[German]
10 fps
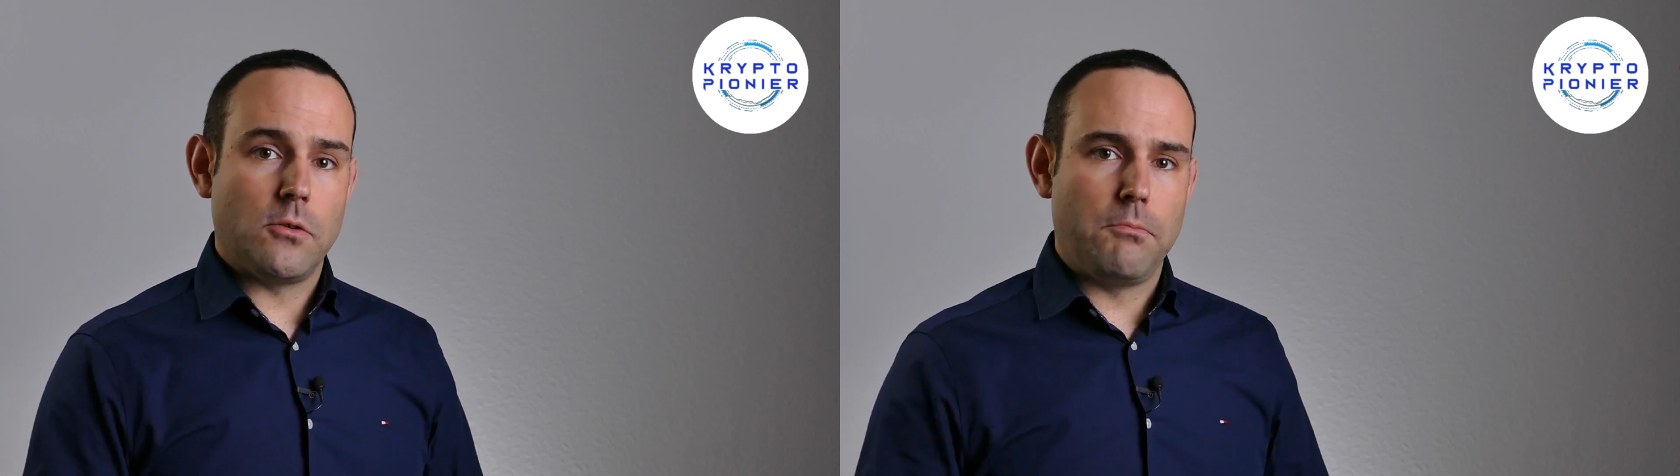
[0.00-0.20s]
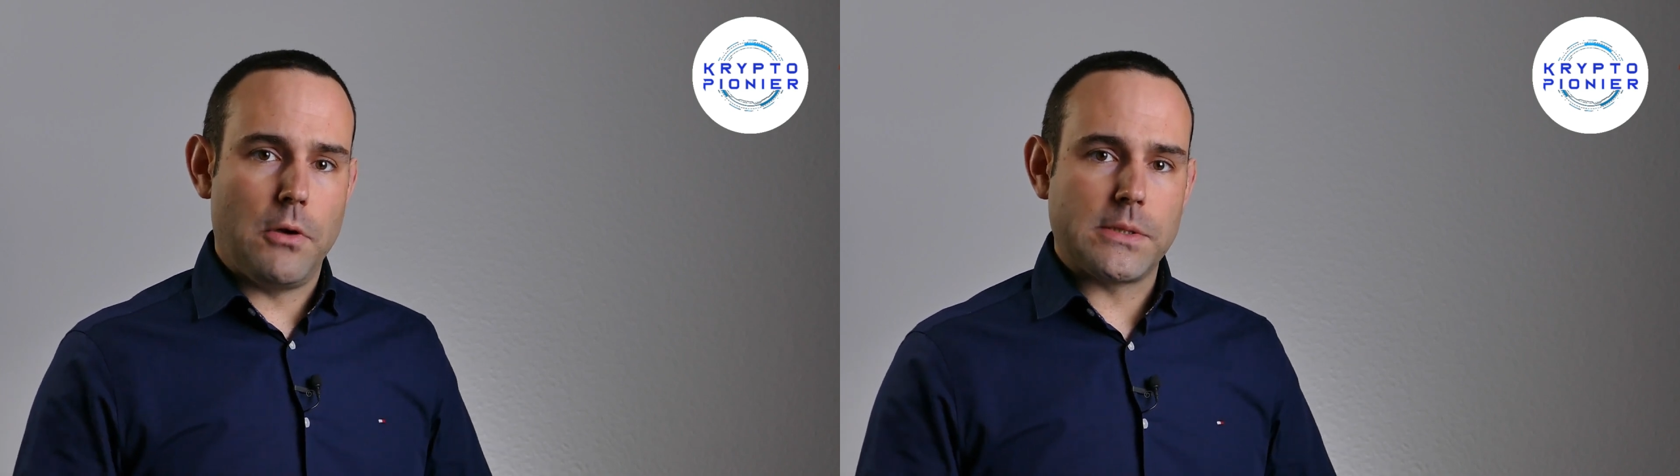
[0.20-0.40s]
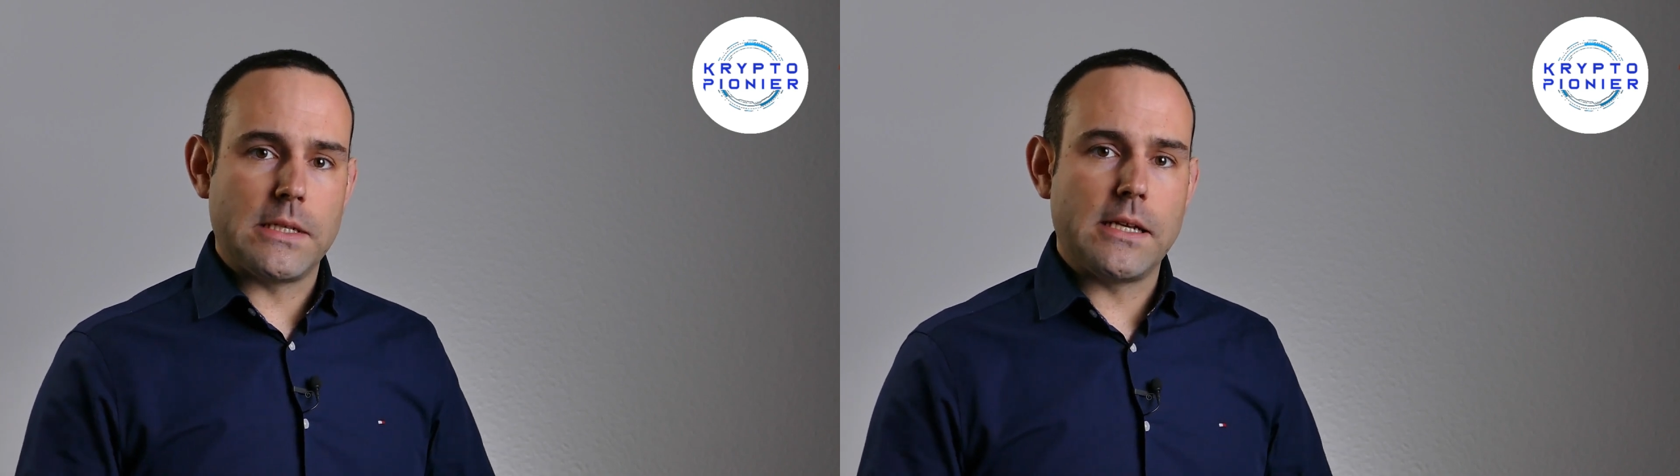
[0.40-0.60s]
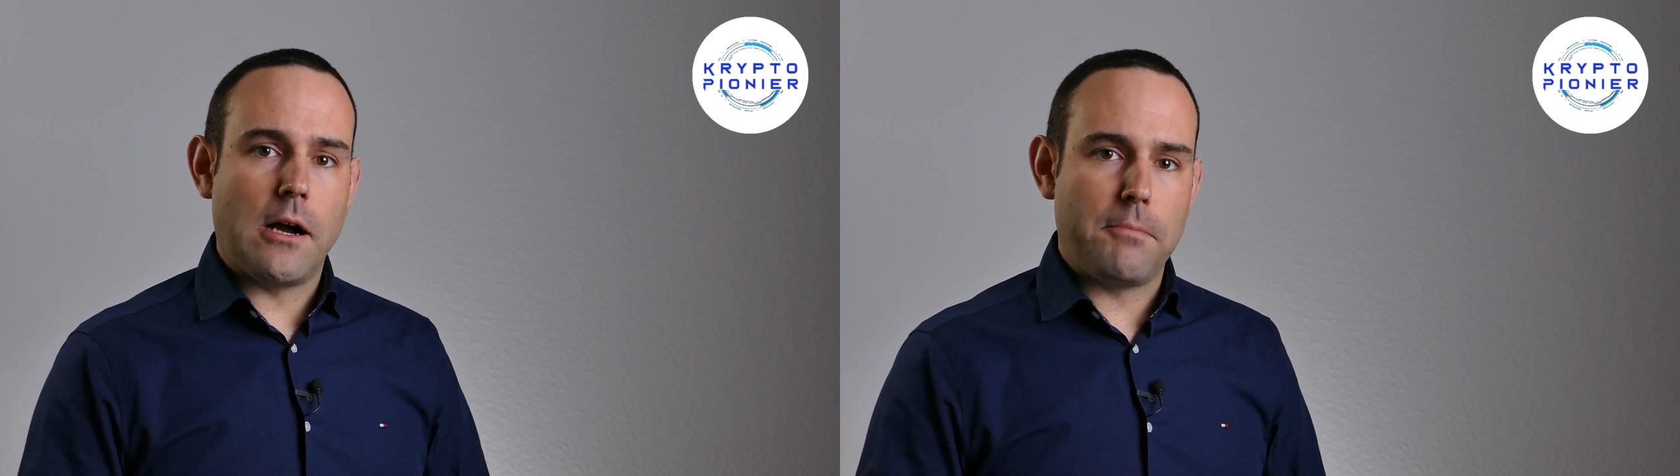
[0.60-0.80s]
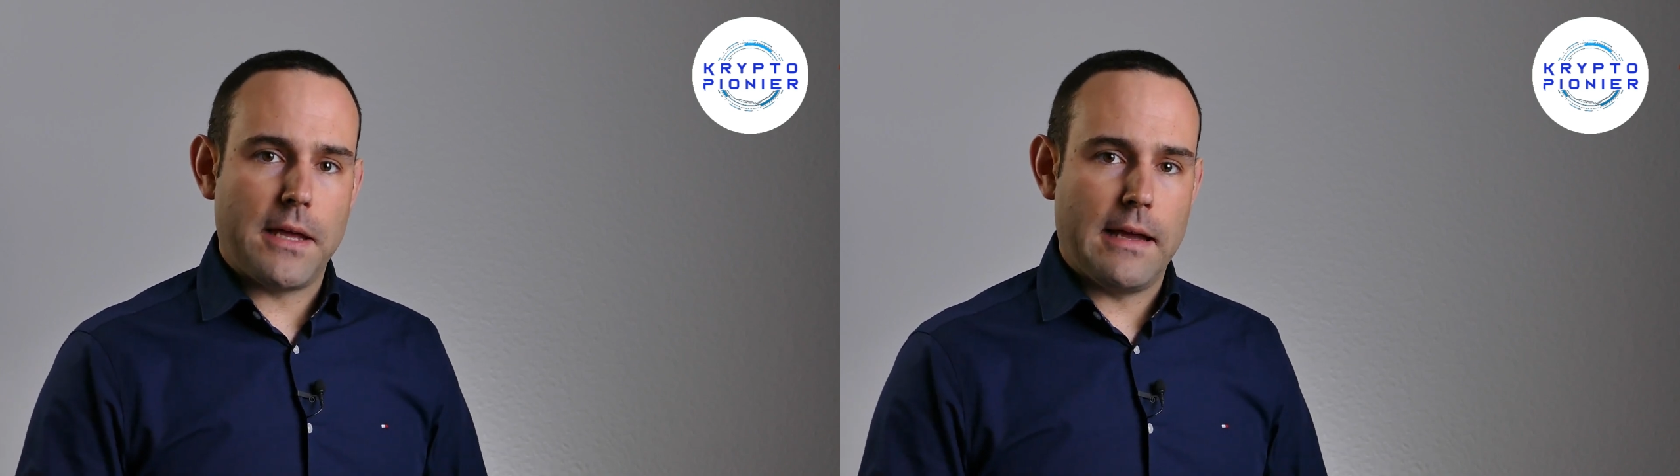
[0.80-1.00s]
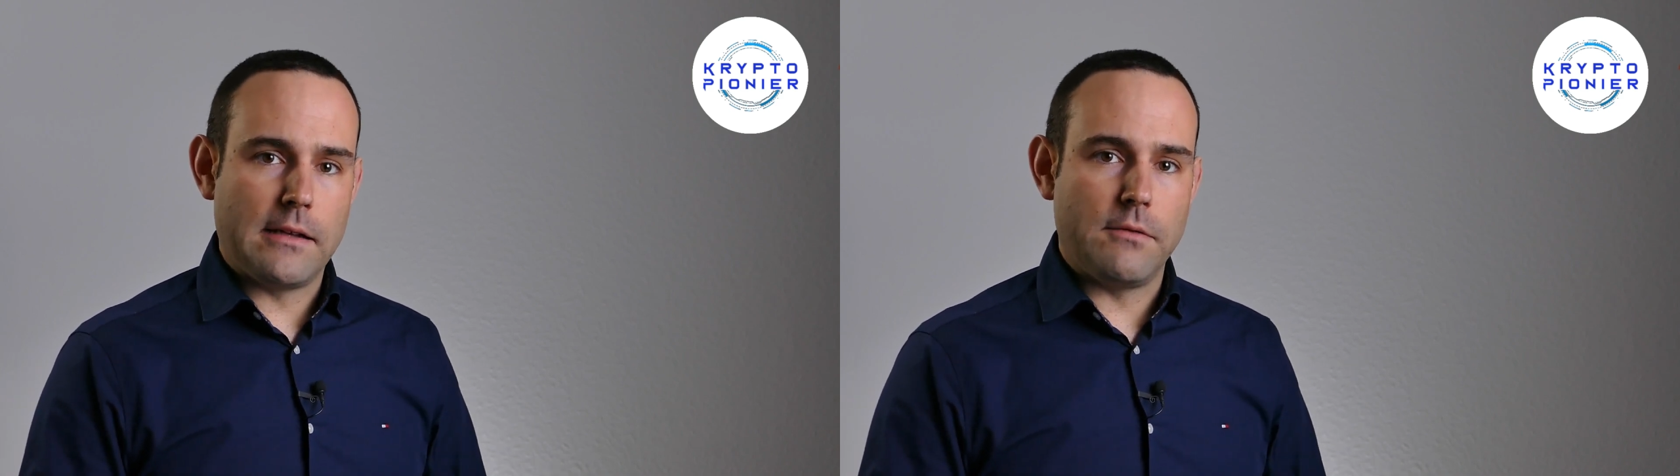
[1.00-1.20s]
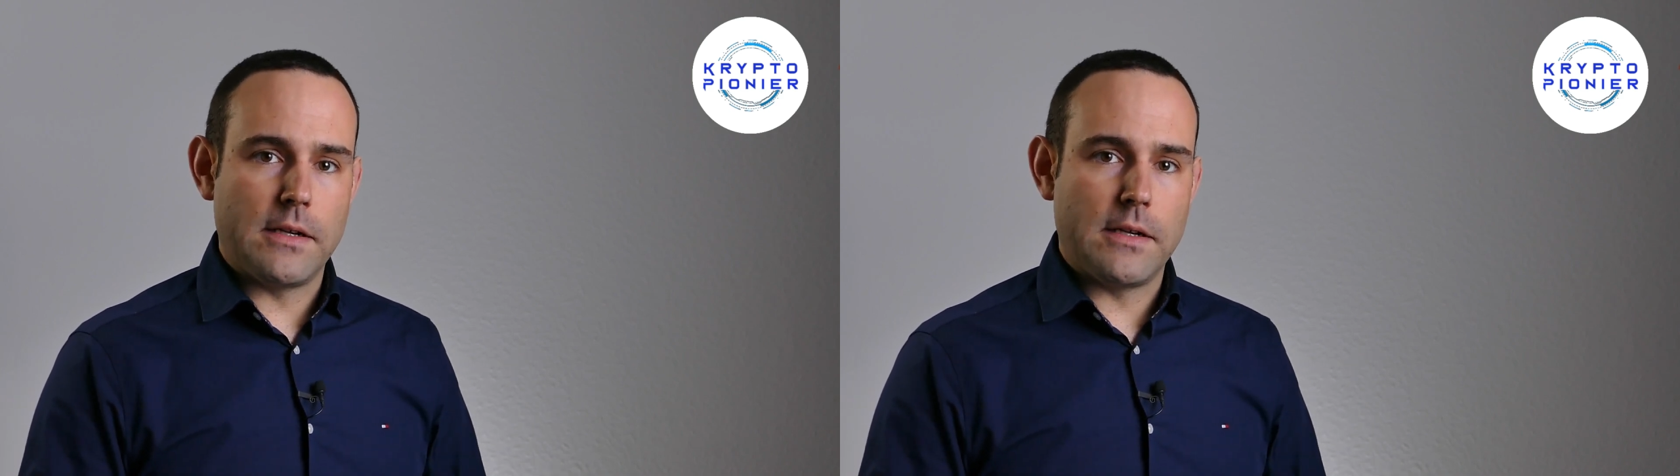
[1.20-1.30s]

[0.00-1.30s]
und plötzlich abgehängt